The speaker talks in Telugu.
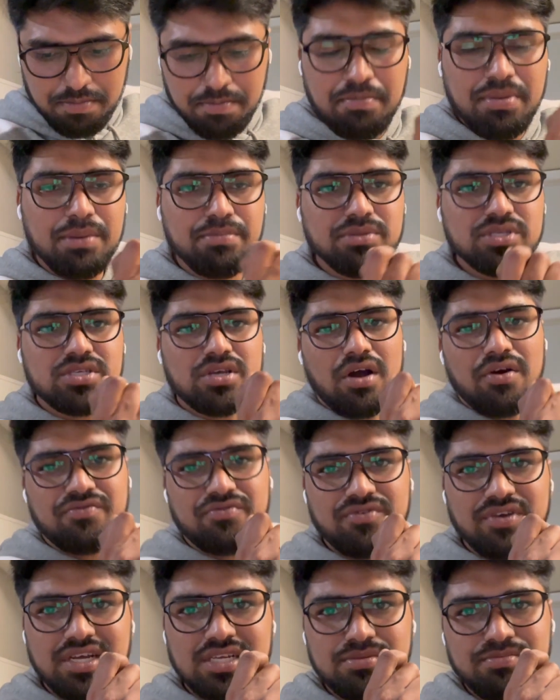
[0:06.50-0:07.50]
బిమ్
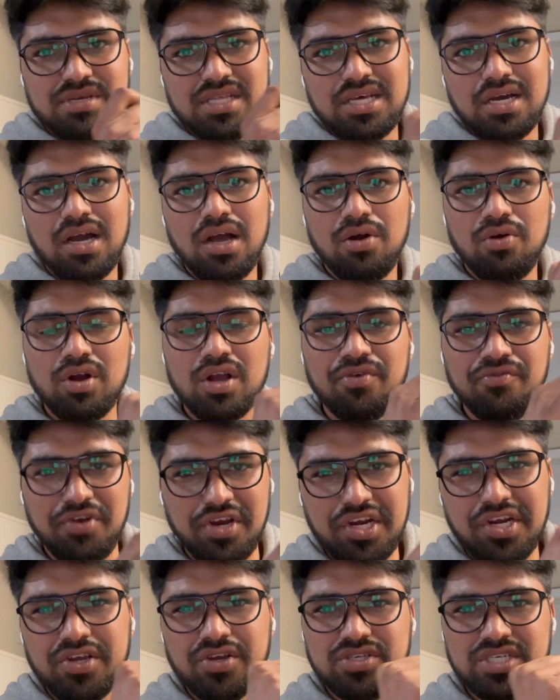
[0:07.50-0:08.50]
సాఫ్ట్వేర్స్ మీద ఒక
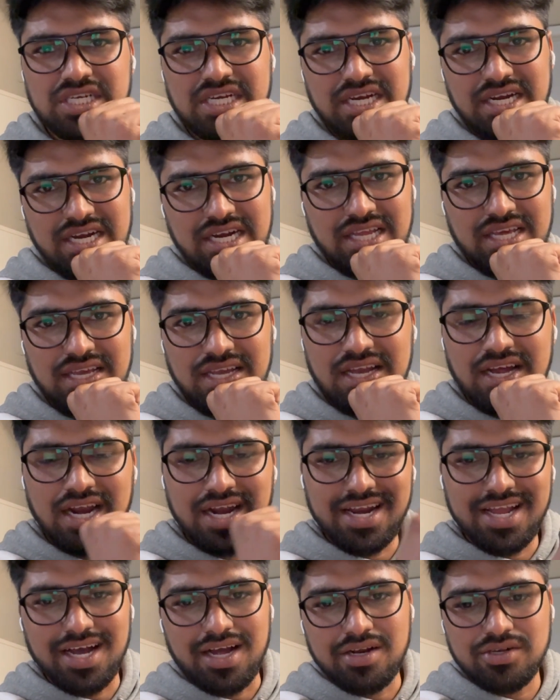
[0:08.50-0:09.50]
వీడియో చేయండి
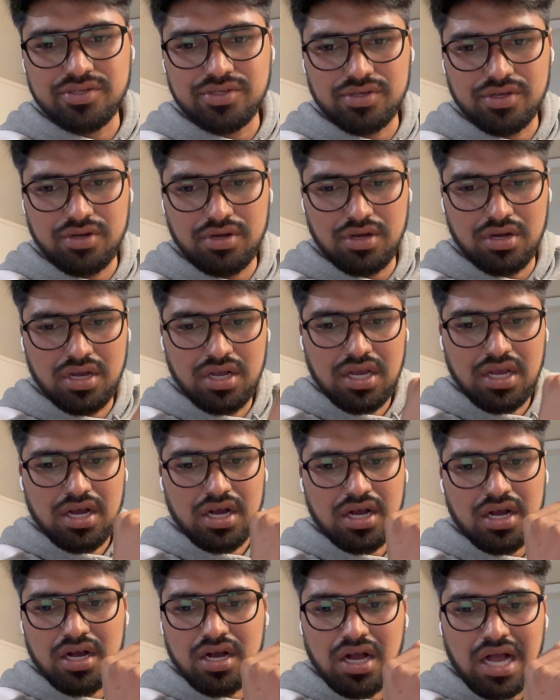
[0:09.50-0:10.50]
అండ్ ఆల్సో
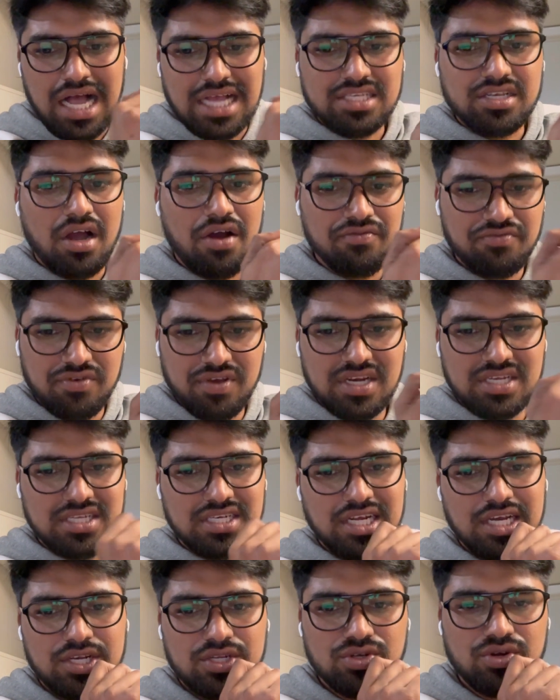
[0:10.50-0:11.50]
ఆ సాఫ్ట్వేర్స్
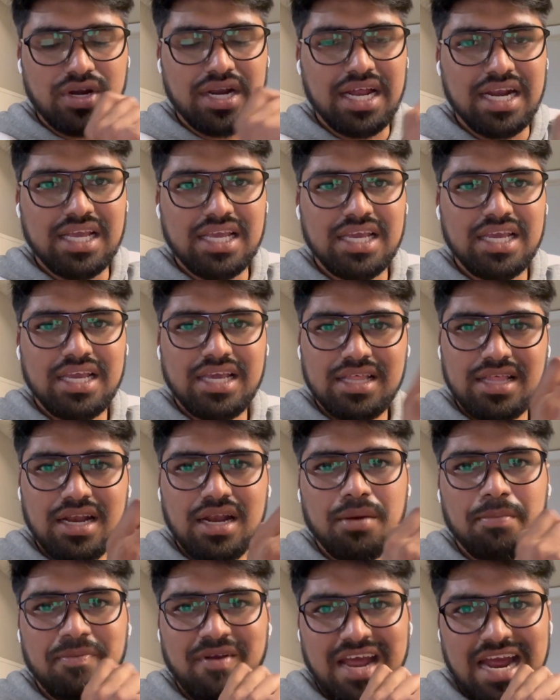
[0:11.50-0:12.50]
నేర్చుకోవడానికి
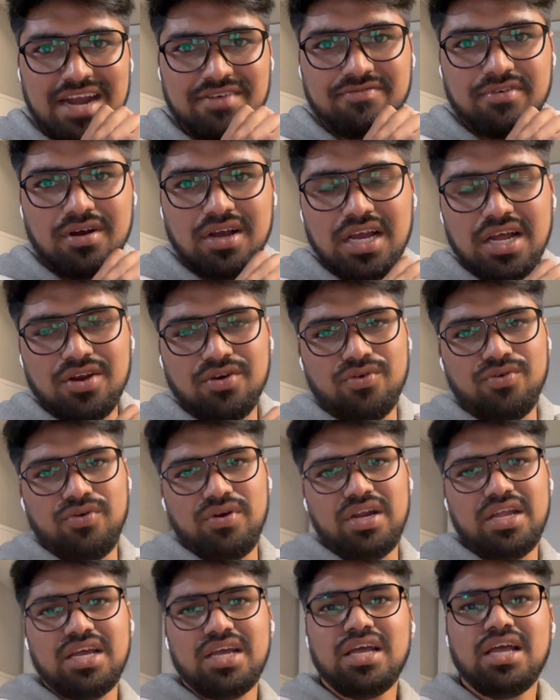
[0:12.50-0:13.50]
ఏదైనా ప్లాట్ఫామ్
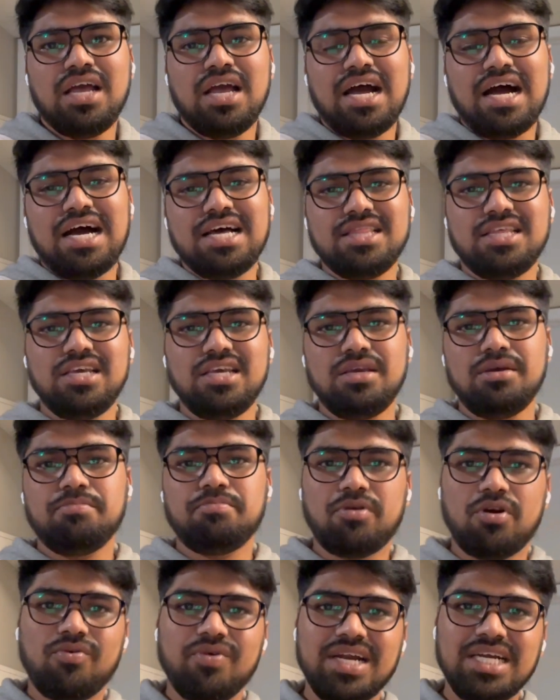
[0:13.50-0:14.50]
అనుకుంటే అది
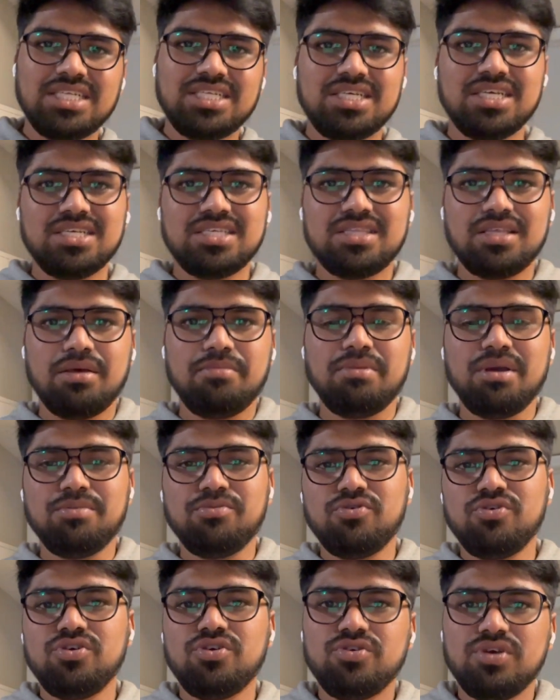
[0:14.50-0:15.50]
ప్రొవైడ్ చేస్తే
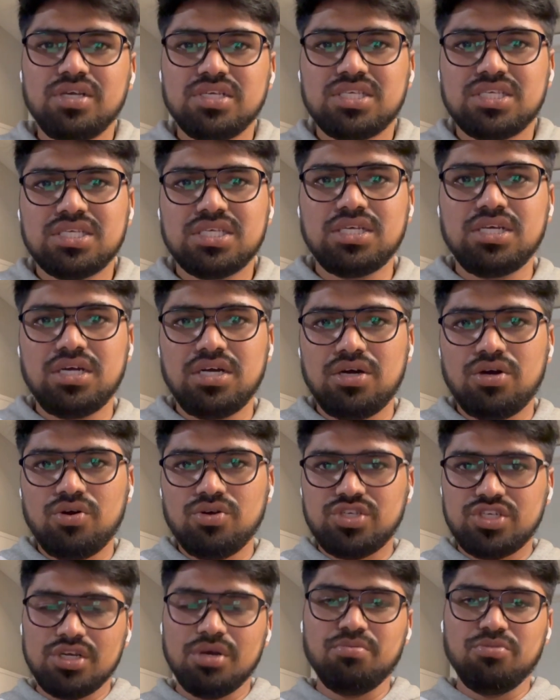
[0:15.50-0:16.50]
మేము యుఎస్
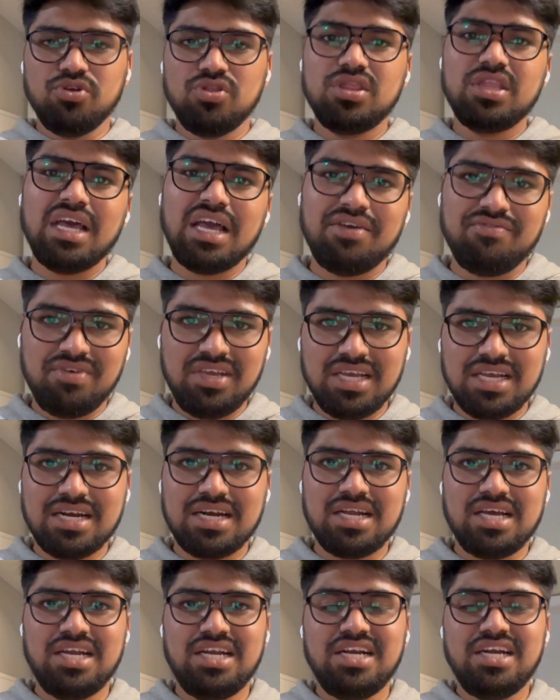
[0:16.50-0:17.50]
వచ్చే ముందే అవి
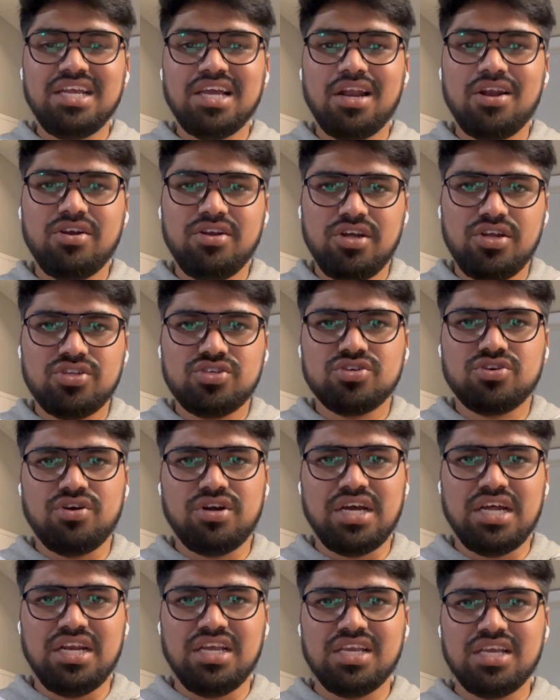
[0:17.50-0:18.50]
ఇక్కడ ఇండియాలో
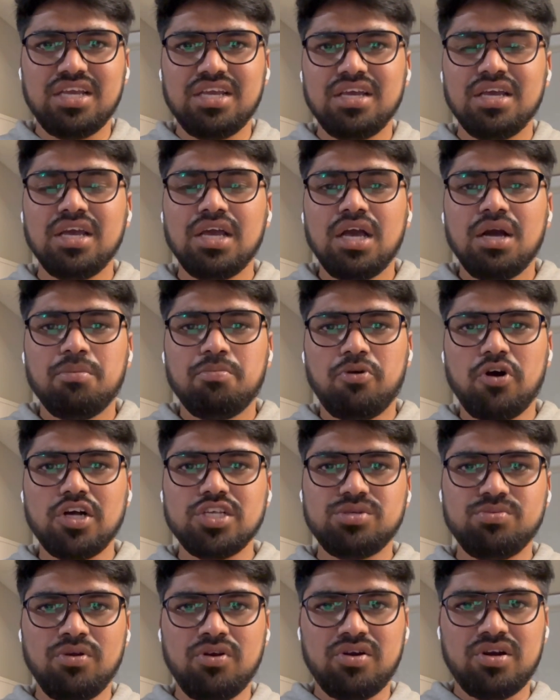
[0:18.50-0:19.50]
నేర్చుకోవడానికి
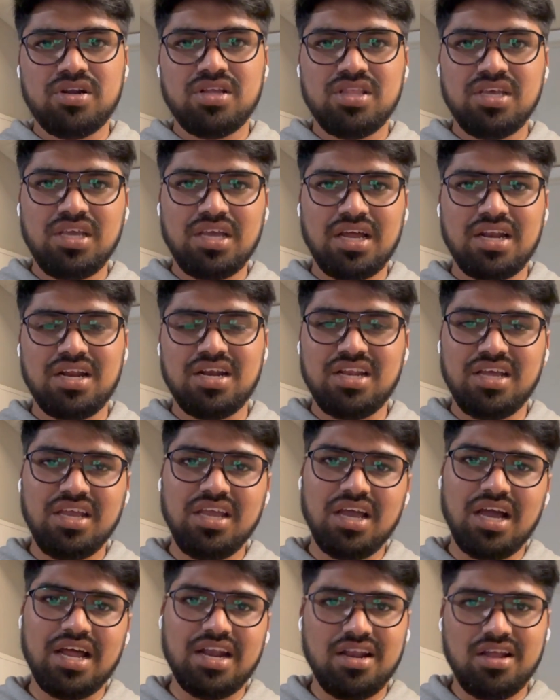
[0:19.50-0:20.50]
పాసిబుల్ ఉంటుంది అని
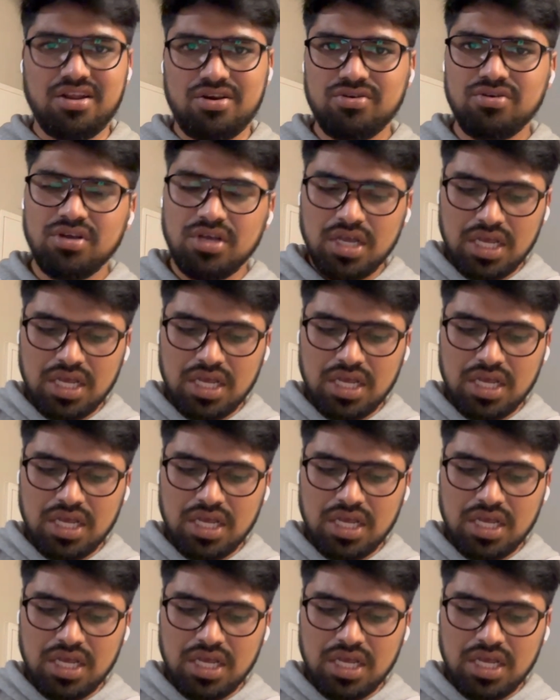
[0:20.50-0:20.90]
అన్నారు